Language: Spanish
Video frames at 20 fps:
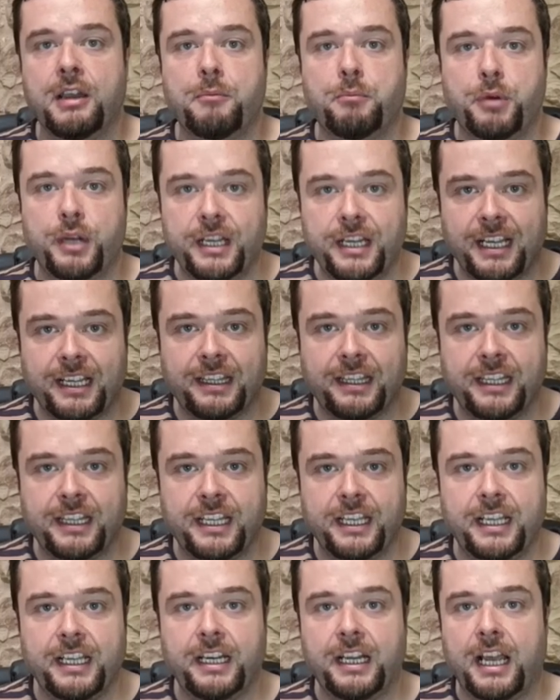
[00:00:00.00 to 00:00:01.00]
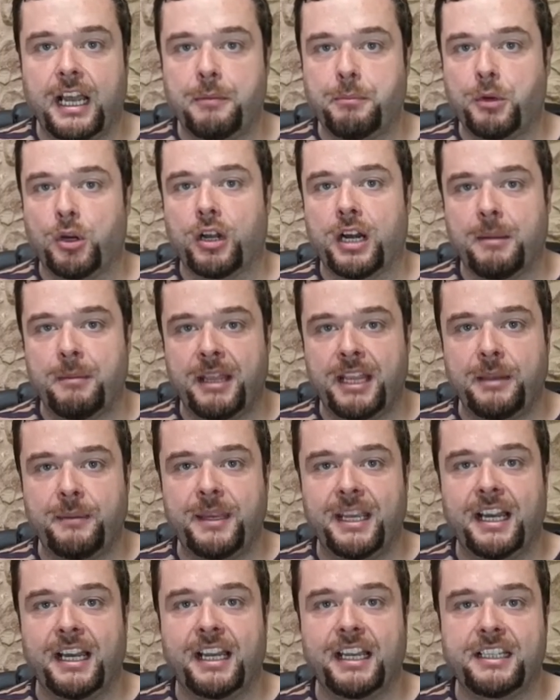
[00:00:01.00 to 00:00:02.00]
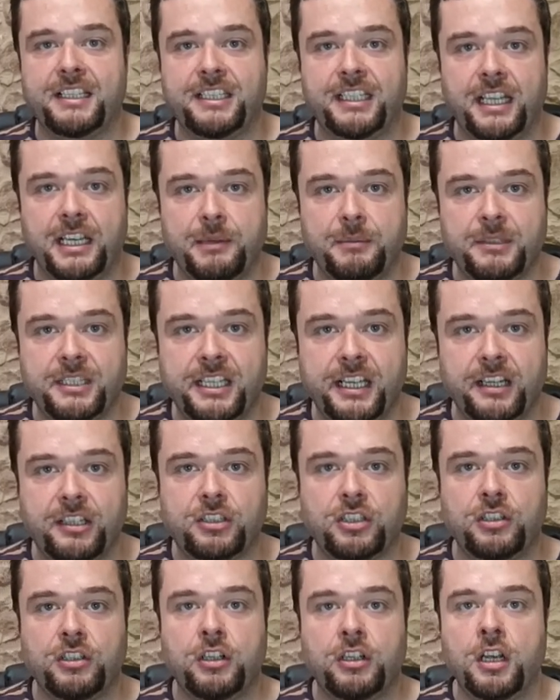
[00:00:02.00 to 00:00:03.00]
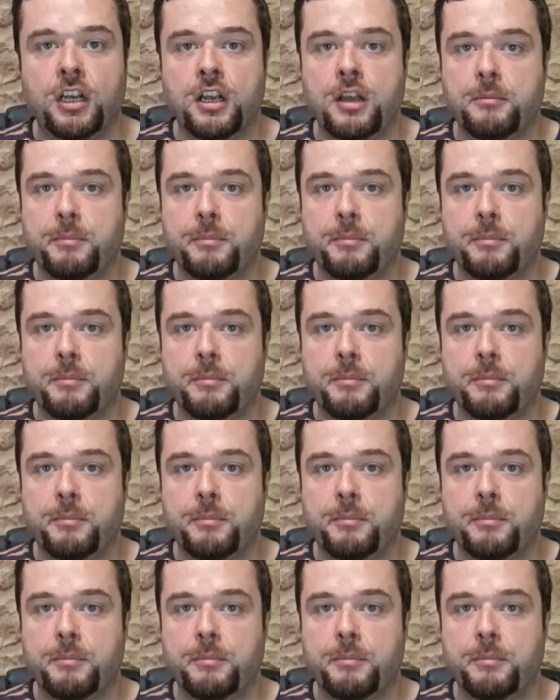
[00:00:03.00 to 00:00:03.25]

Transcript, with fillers: Pueden acceder al programa de viajes del IMSERSO